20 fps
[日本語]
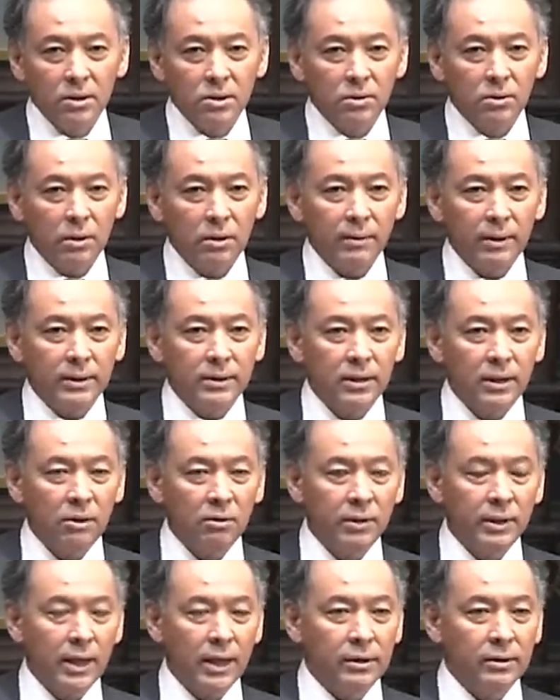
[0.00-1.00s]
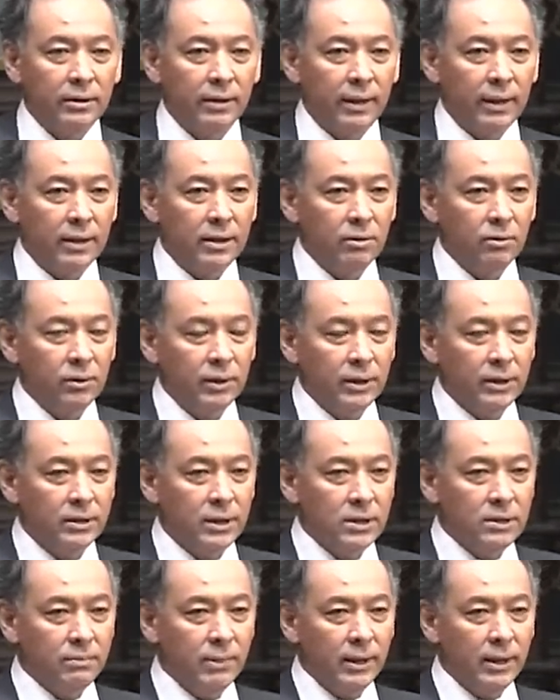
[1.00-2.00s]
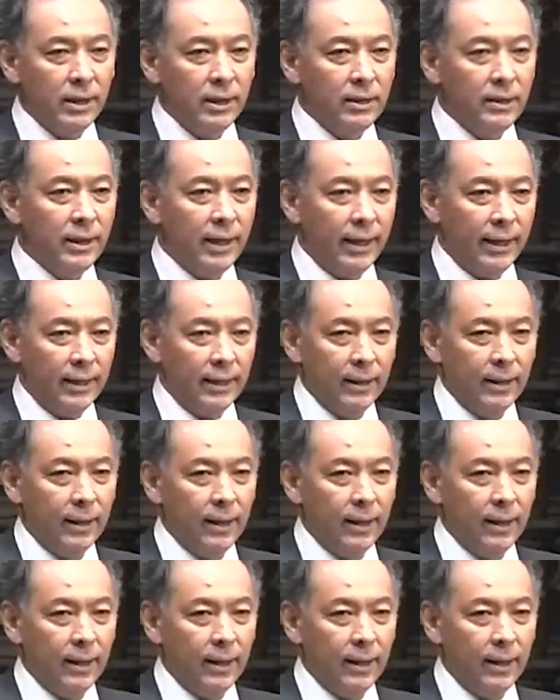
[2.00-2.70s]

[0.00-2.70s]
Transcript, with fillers: それは西洋医学では基本的には説明できない